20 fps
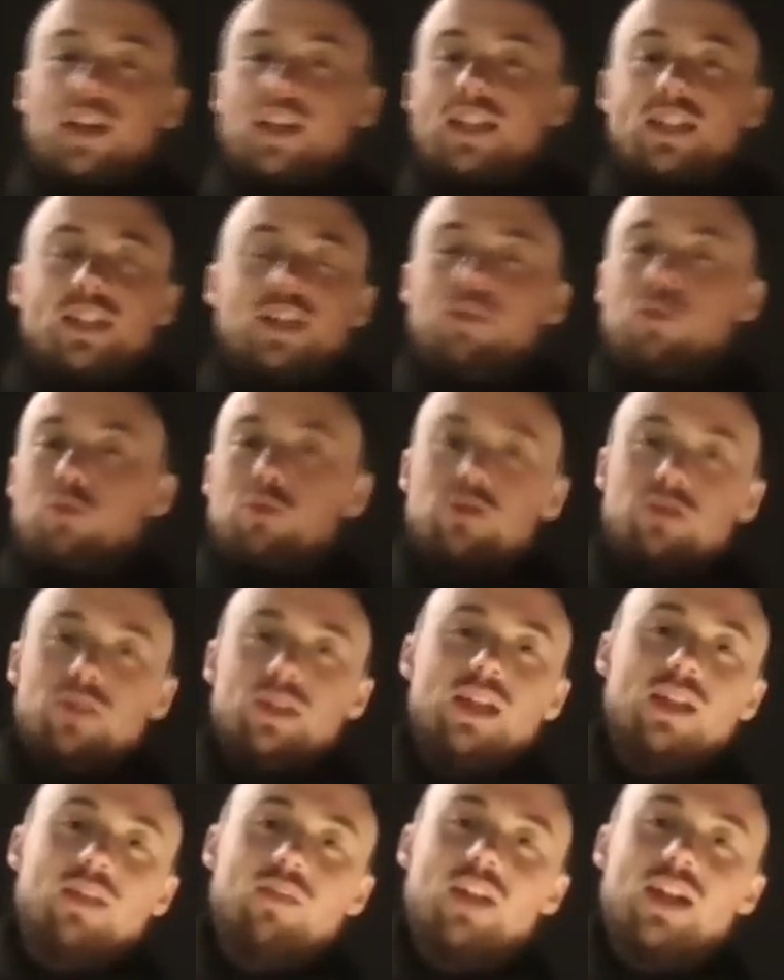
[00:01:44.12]
richtig
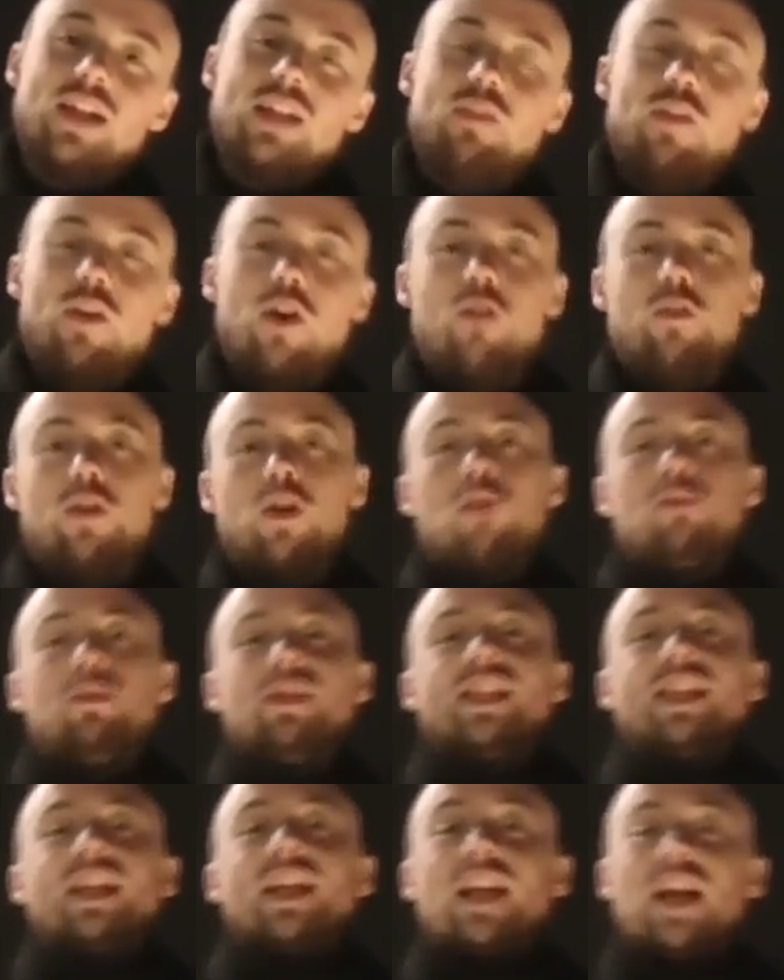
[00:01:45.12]
funktionieren, weil die Frau wird auch ein
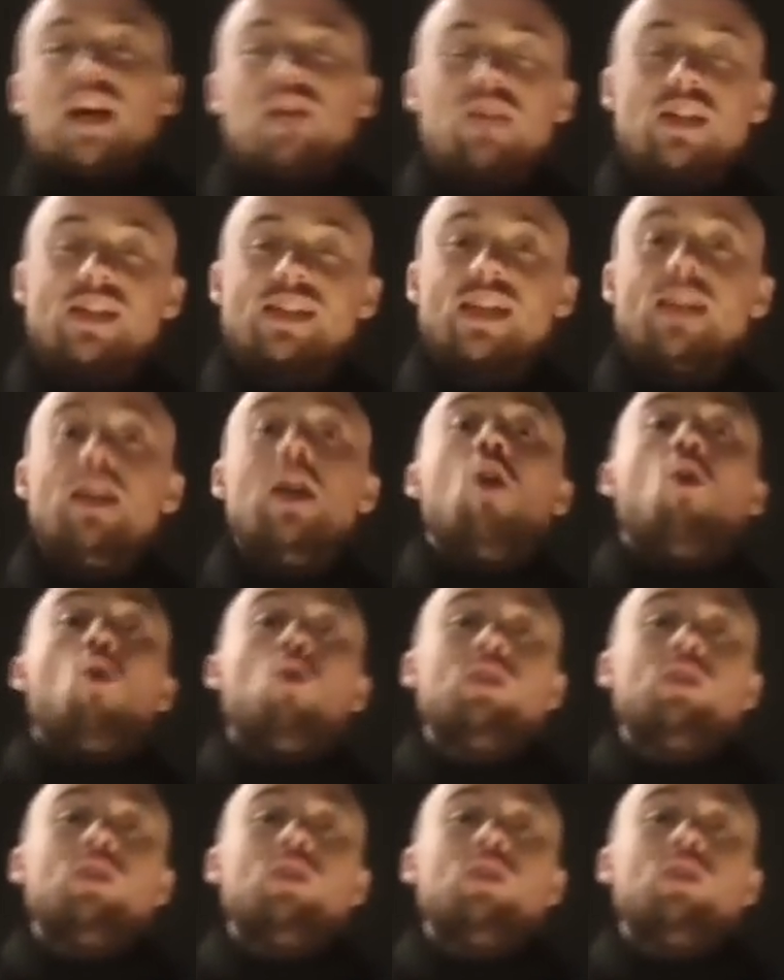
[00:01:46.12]
bisschen gelangweilt sein